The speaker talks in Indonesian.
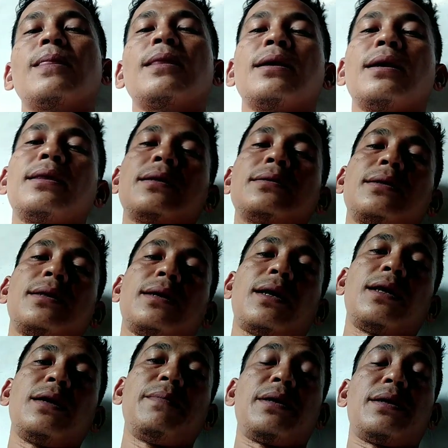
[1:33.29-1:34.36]
Kita
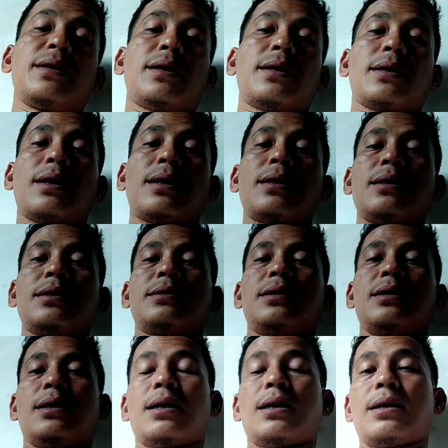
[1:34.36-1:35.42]
seringkali mendengarkan
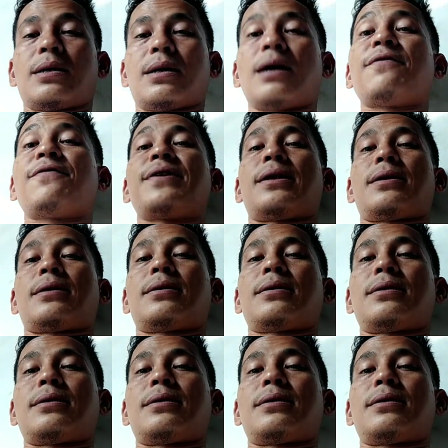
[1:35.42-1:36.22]
istilah kafir